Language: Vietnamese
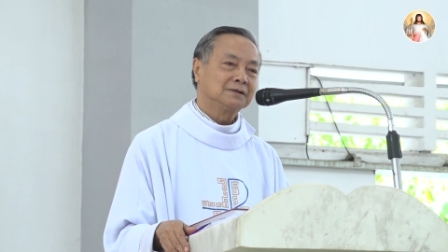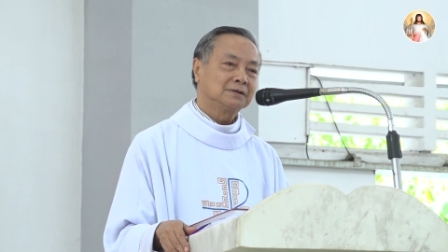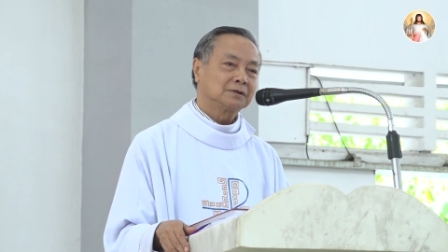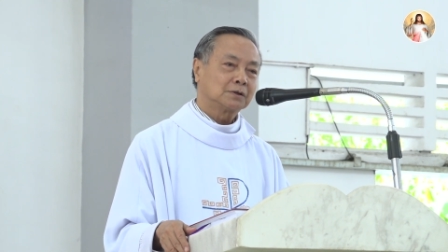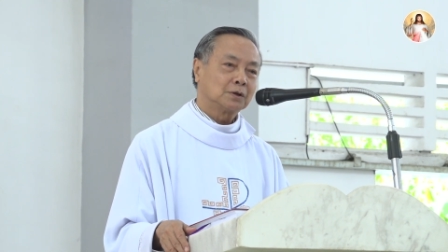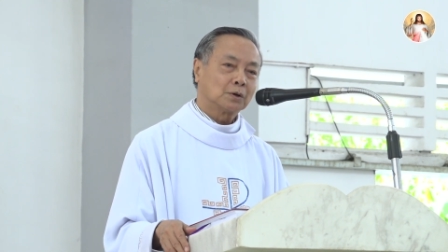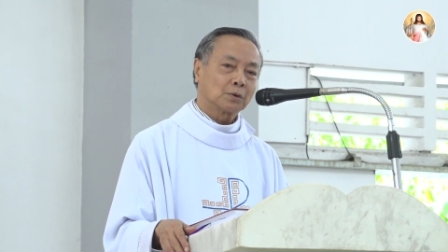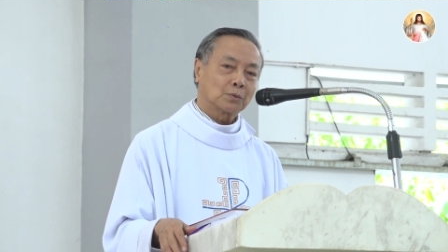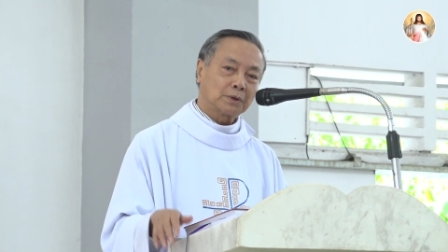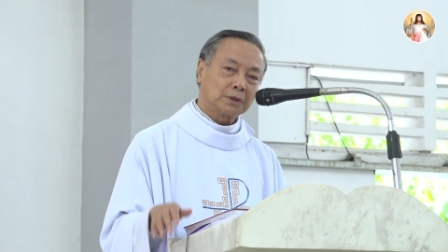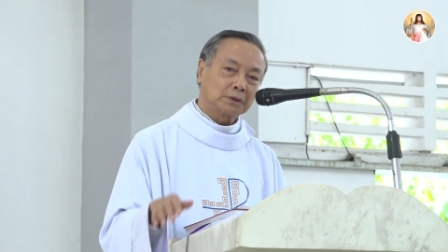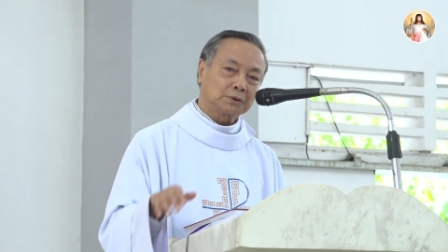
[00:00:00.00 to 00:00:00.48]

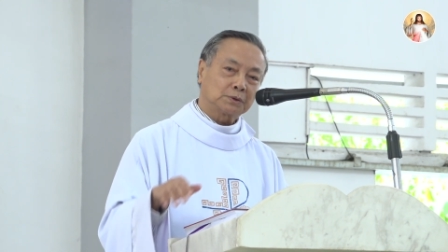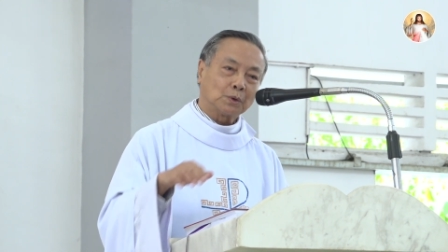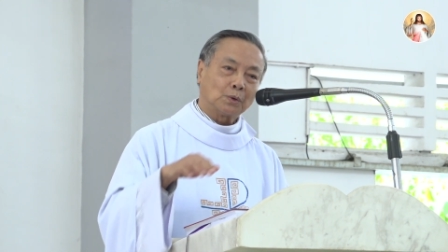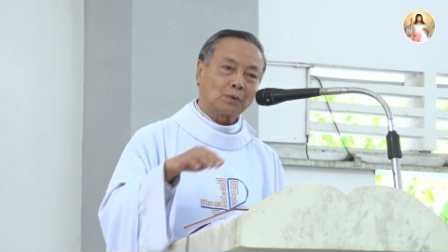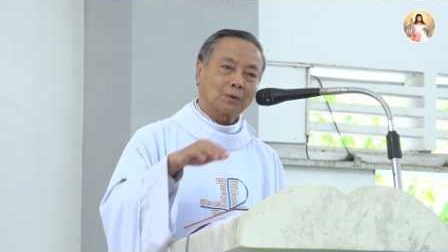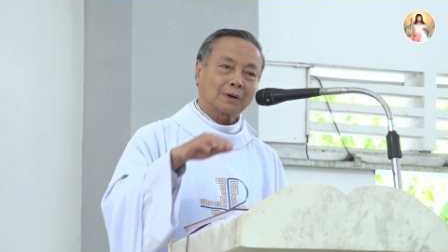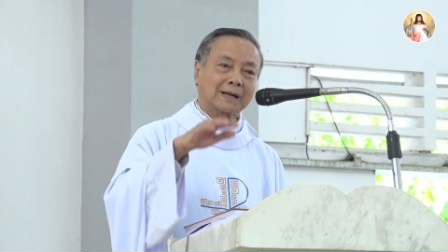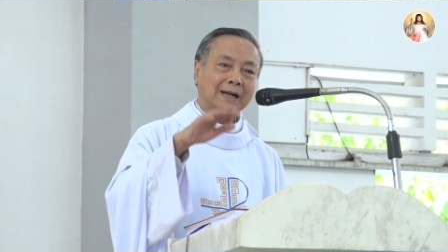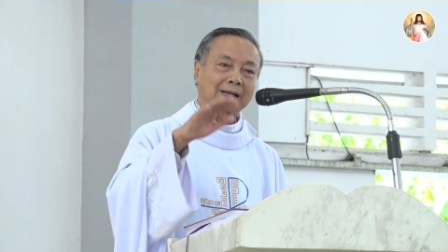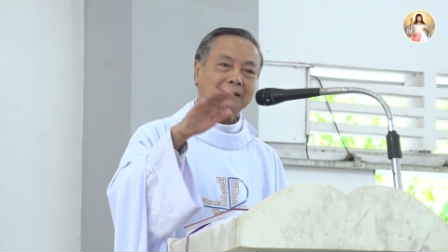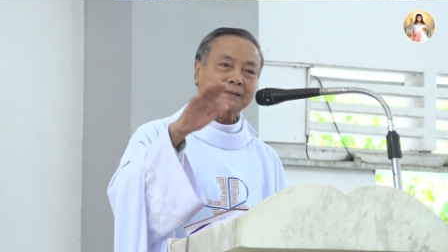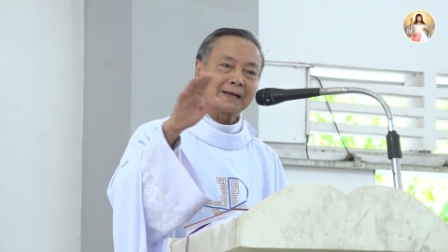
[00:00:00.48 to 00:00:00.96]
rồi quy tụ
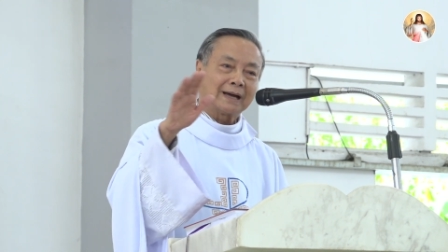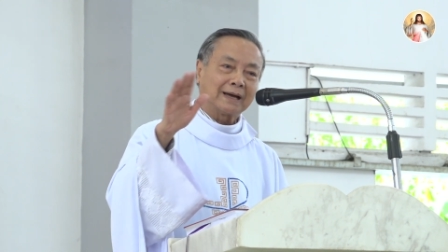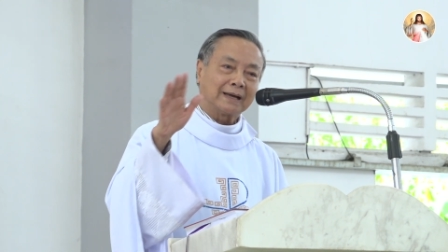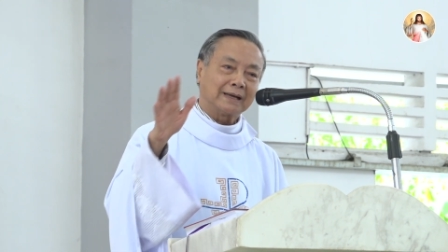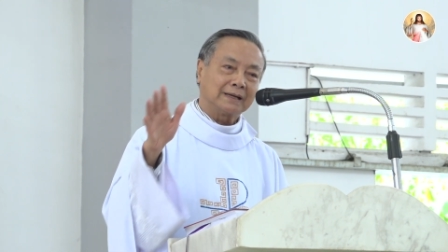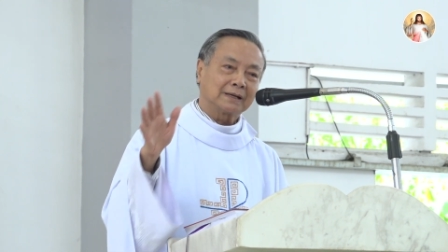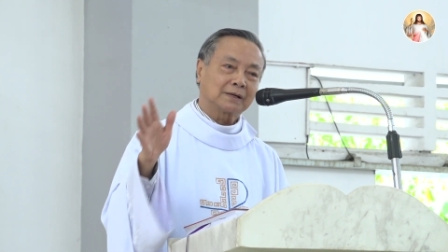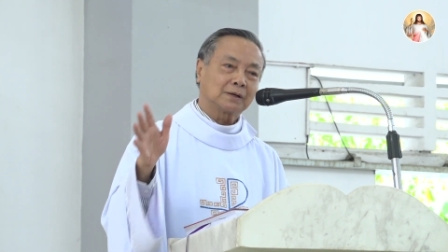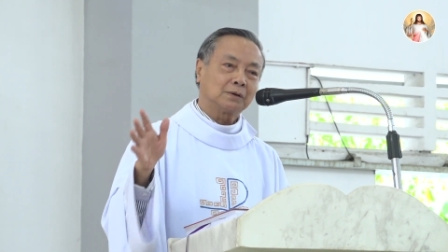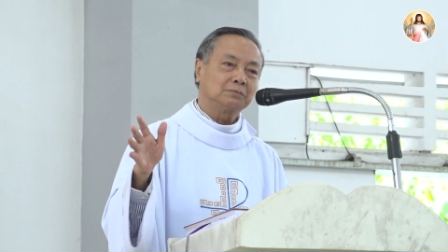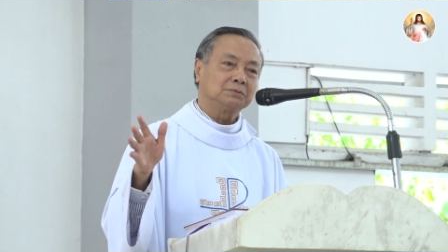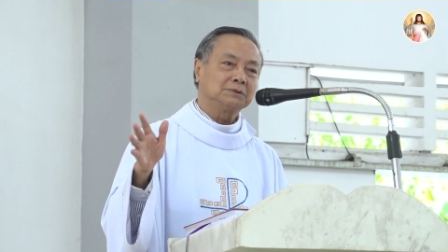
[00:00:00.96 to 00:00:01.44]
các thầy
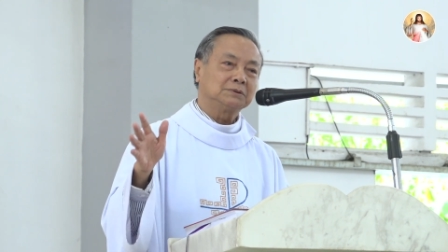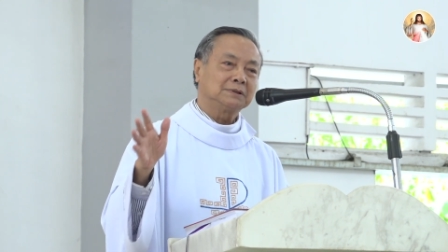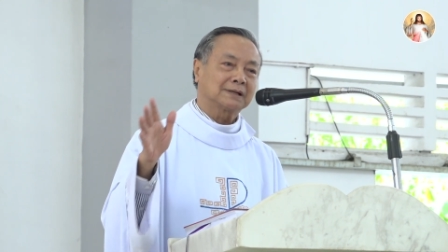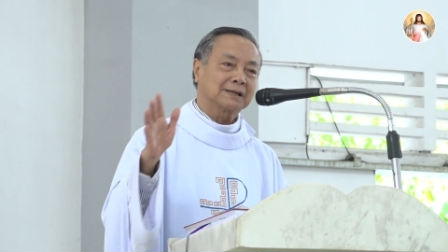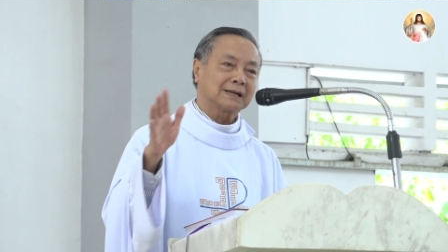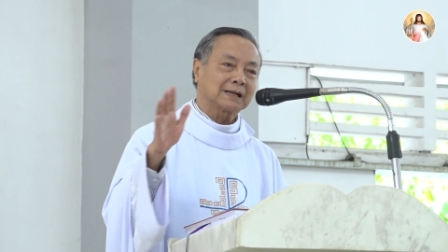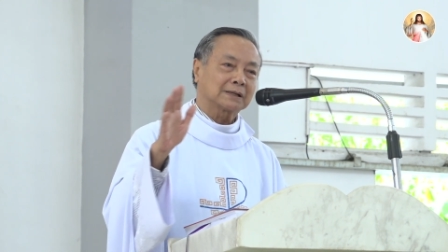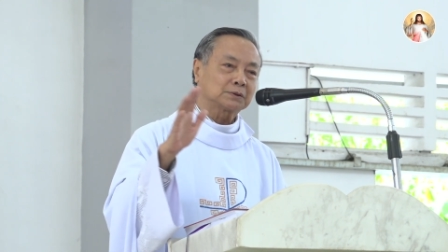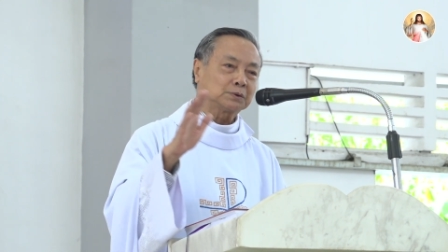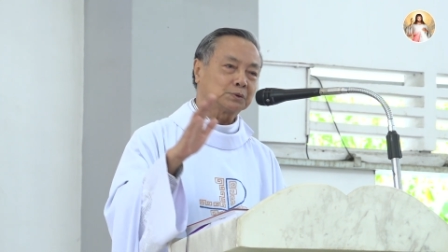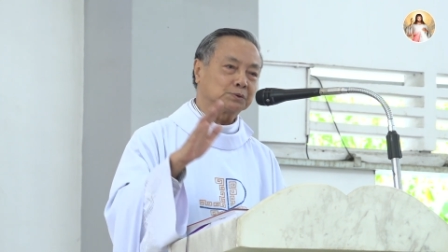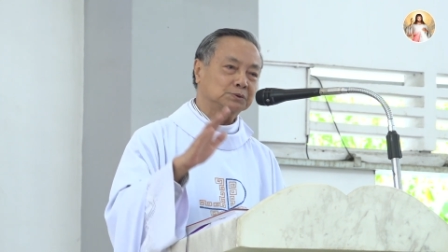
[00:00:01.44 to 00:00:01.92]
cũng như
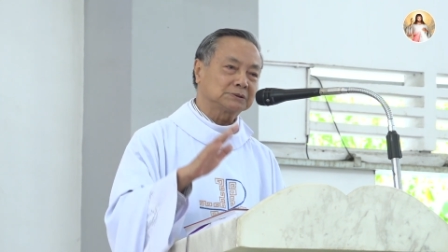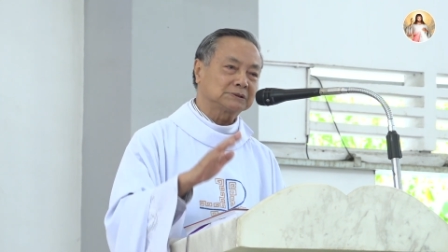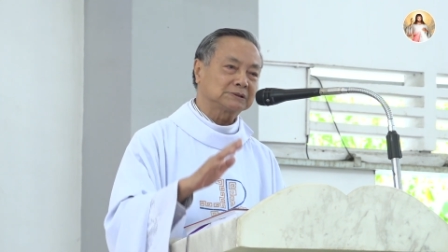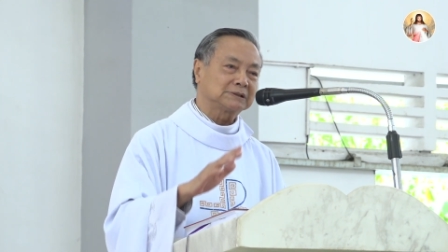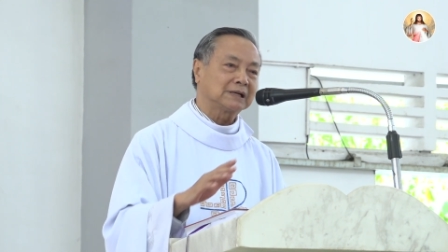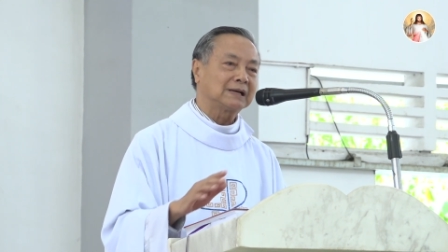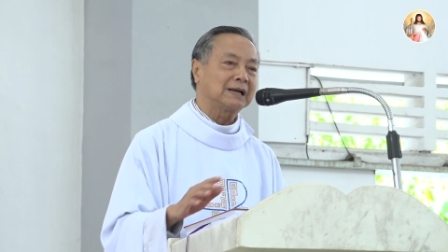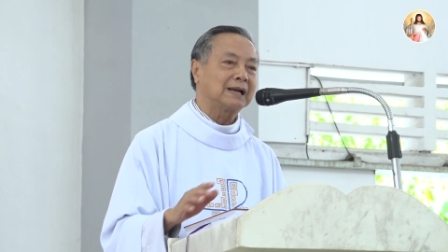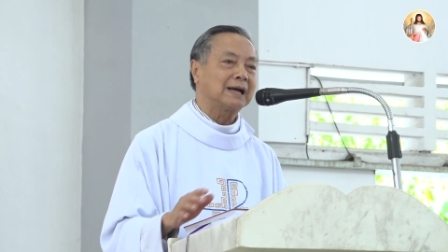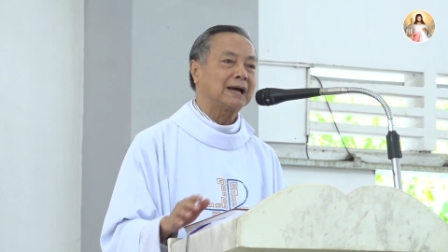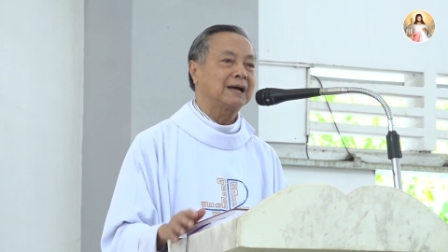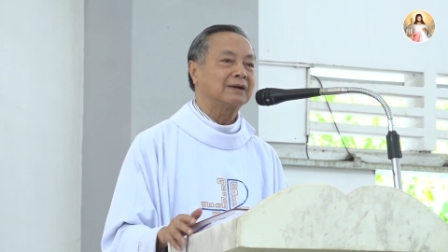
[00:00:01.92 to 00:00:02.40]
các tu
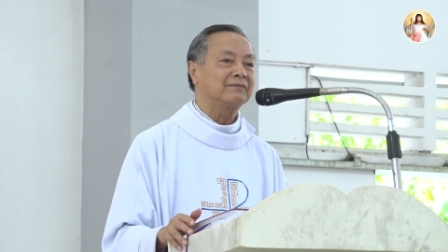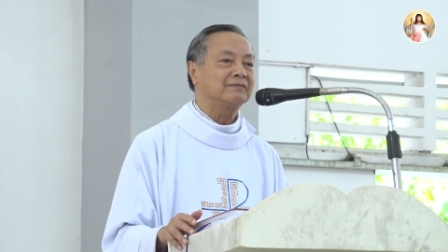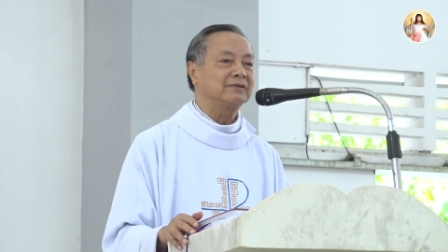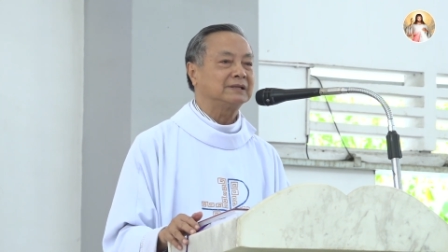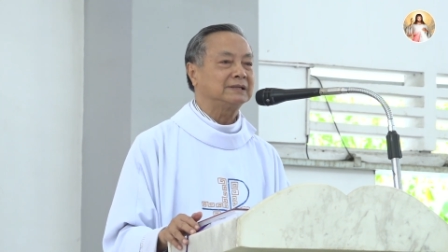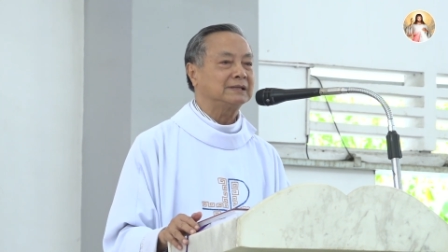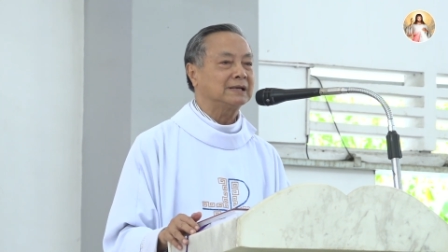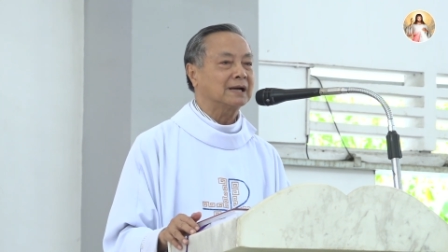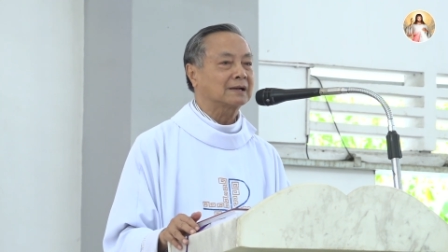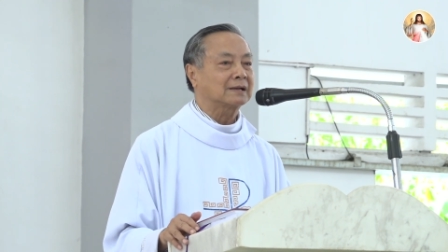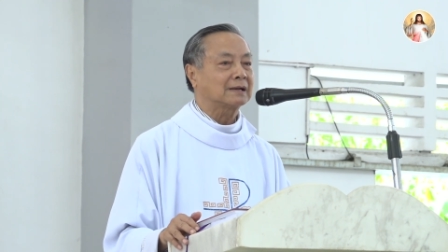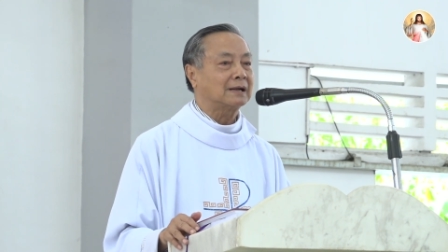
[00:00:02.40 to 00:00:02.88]
sinh lại và
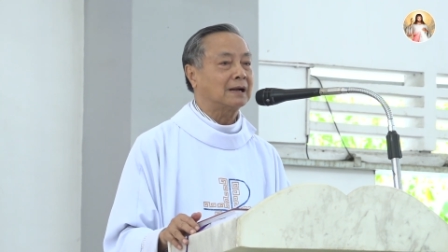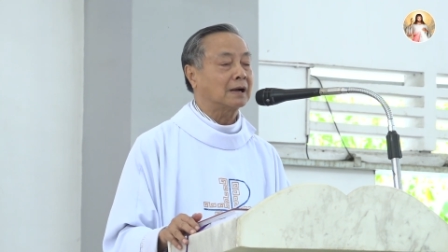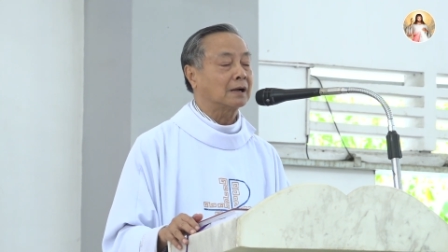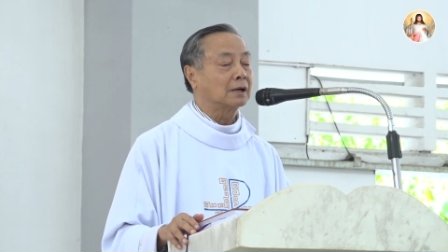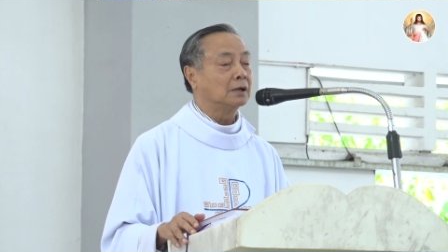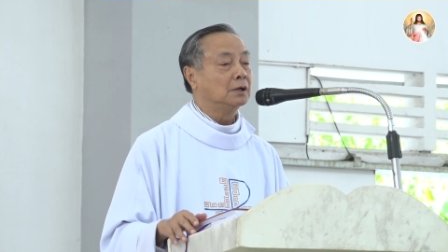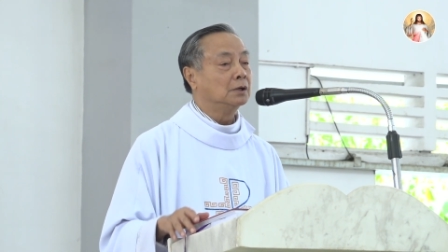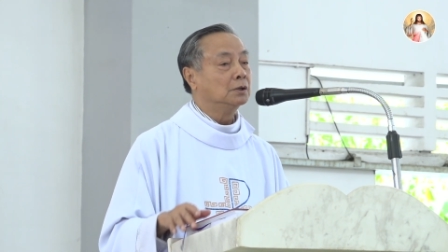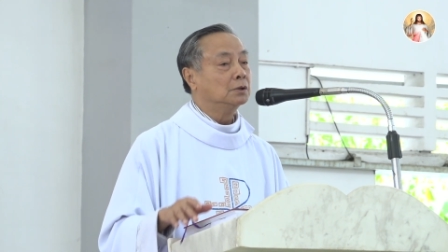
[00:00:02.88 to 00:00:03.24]
nhắc rằng